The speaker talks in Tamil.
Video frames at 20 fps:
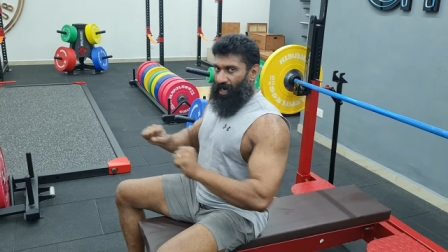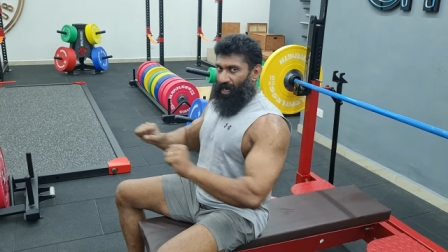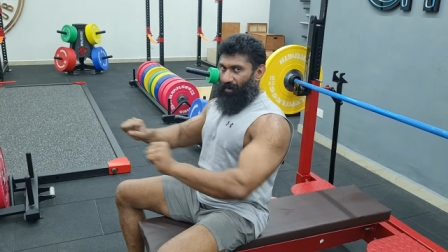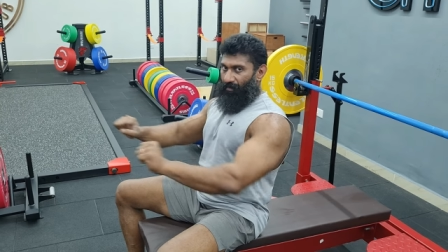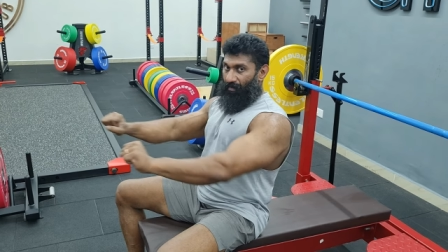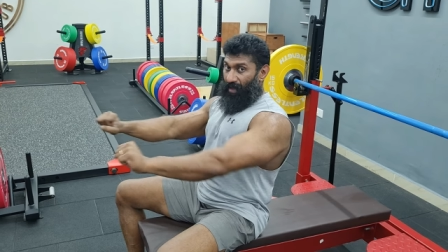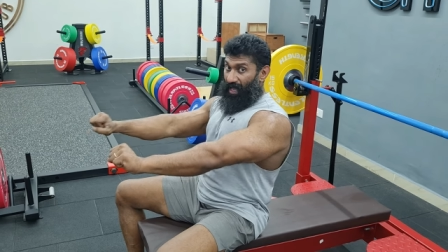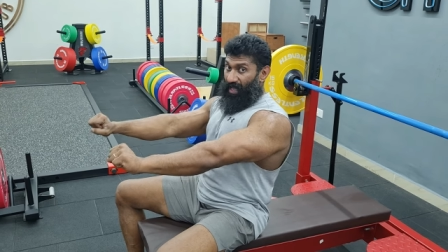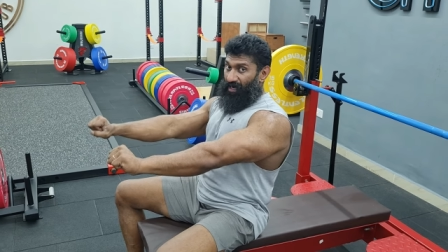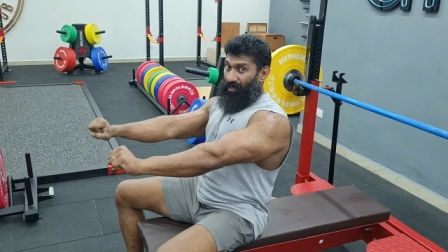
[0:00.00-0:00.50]

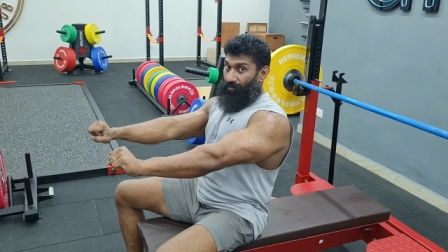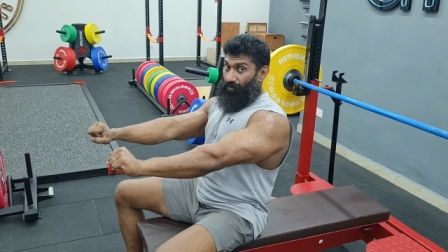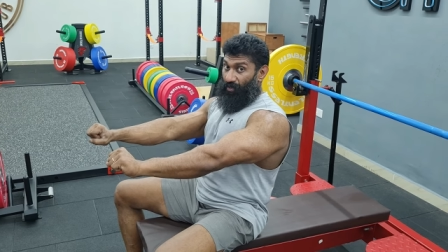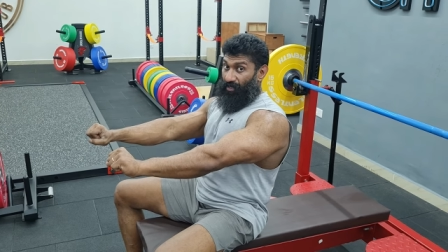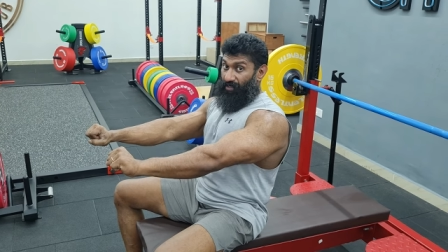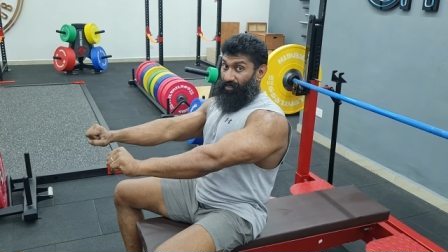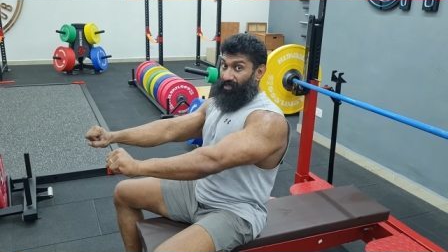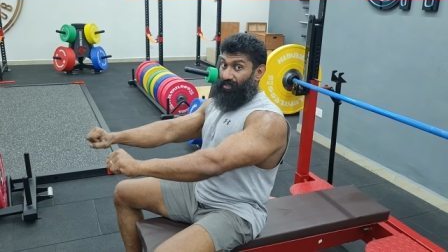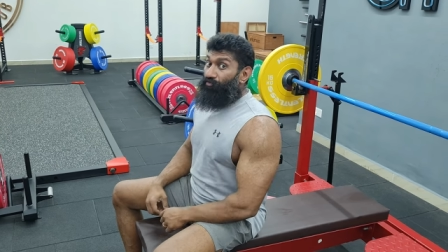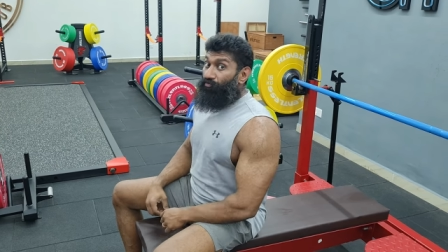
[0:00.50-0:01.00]
அண்ட் மேலே
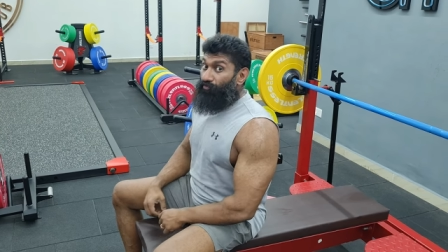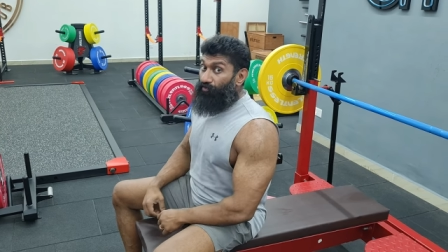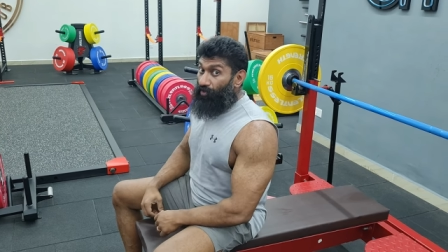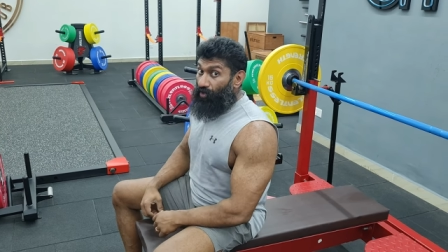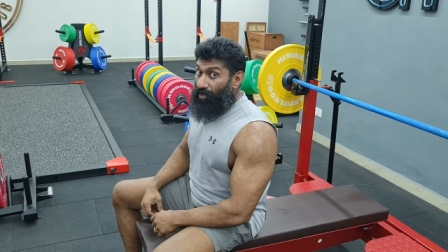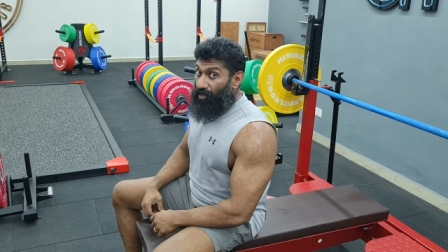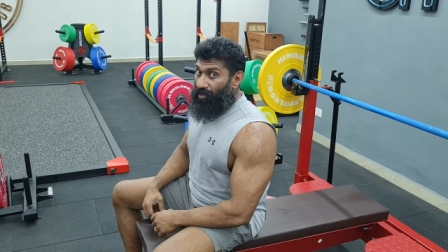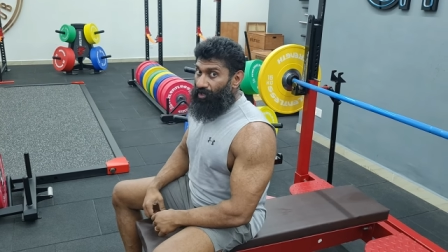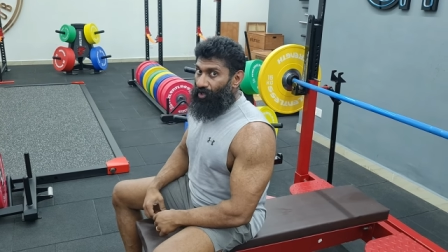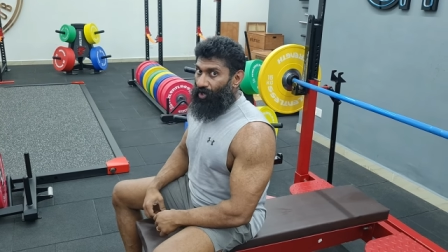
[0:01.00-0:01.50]
போயிட்டு
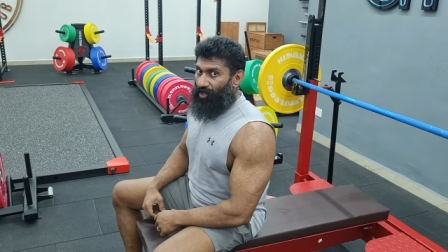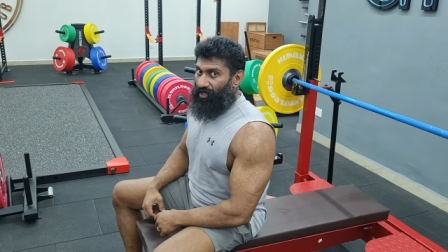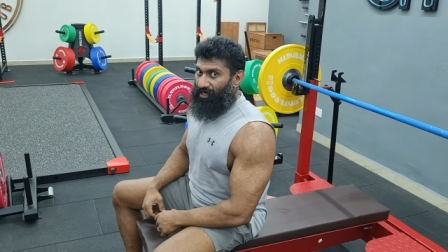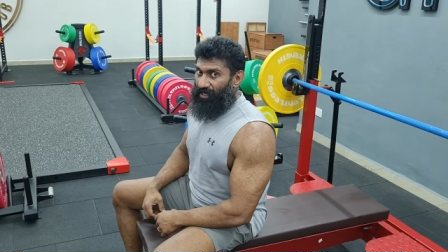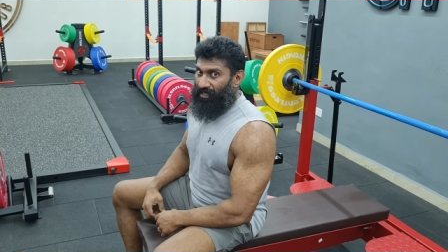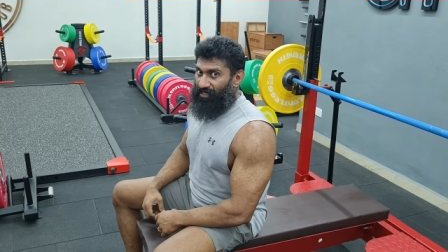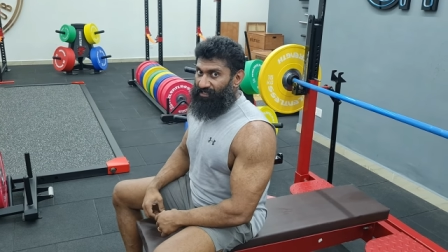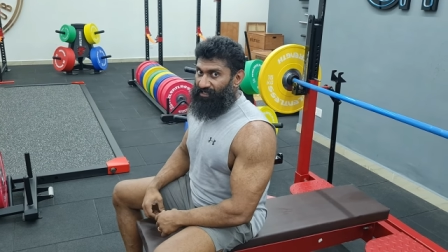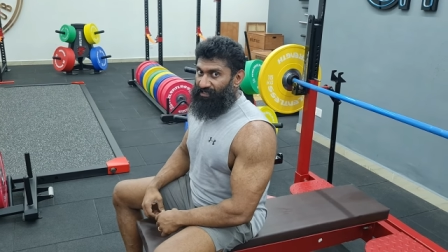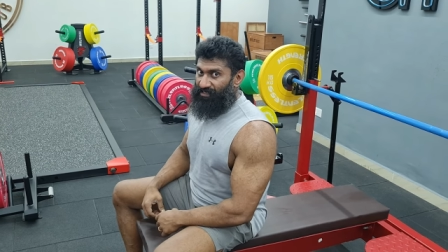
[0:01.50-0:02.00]
ஃபுல்
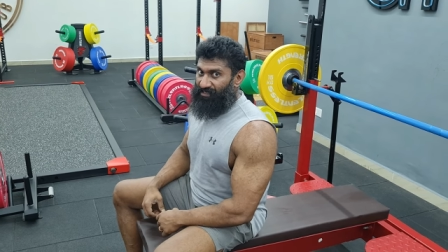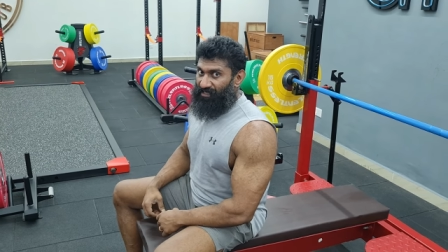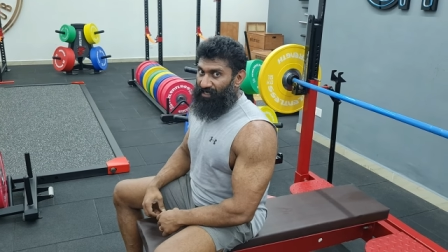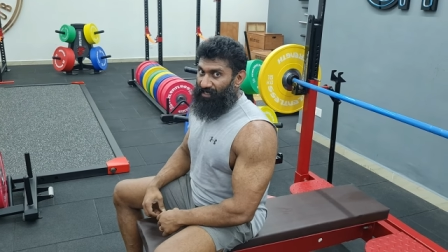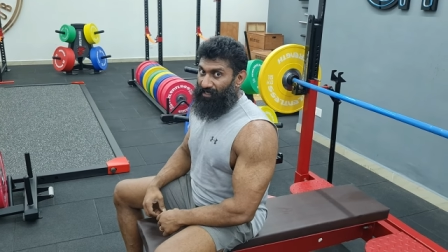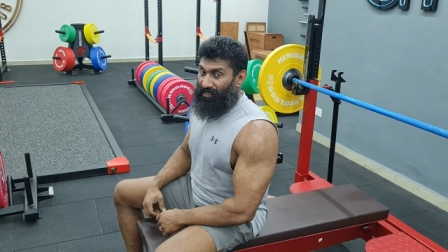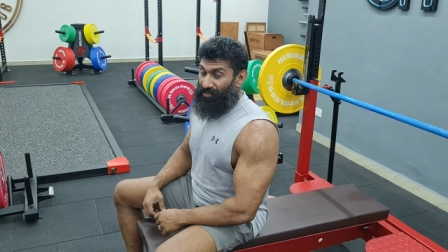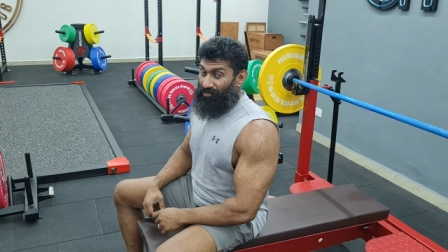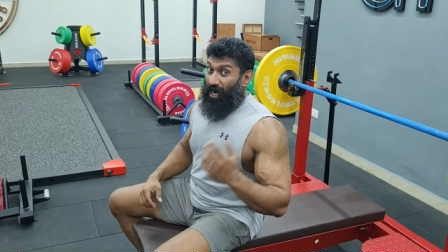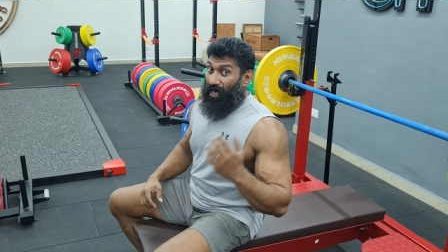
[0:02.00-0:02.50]
கான்ட்ராக்ஷன்
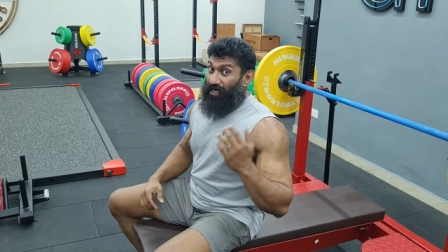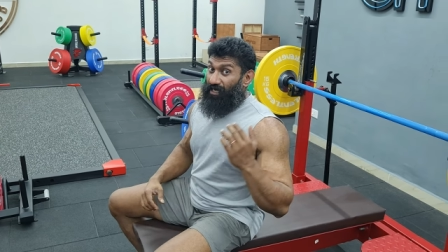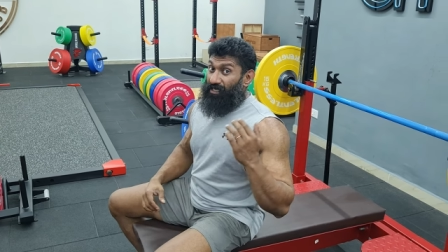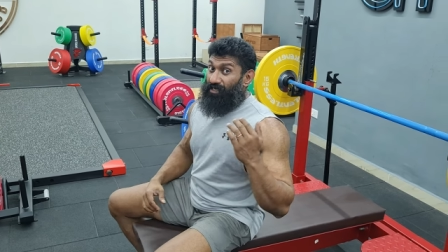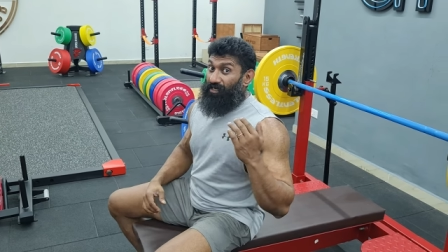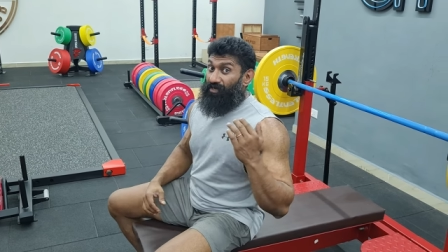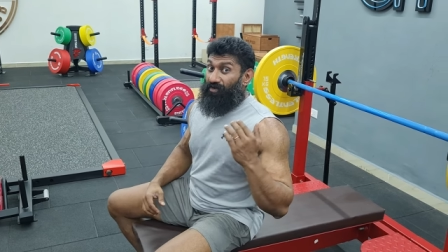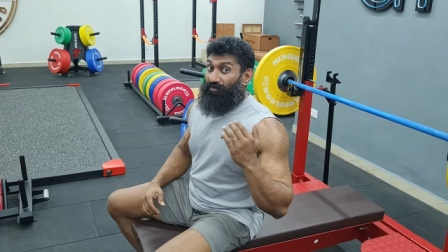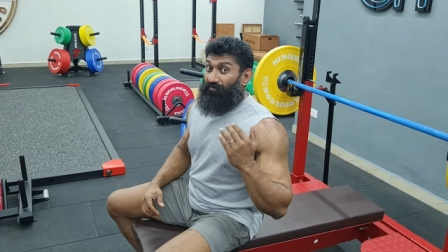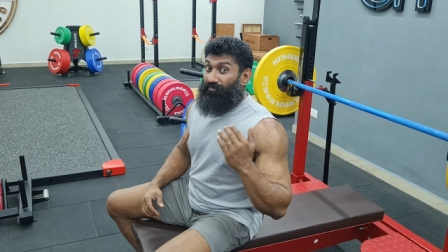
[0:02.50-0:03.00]
செய்யுங்க
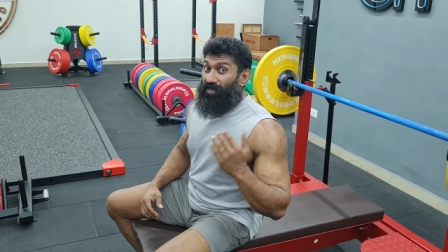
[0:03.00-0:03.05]
அண்ட்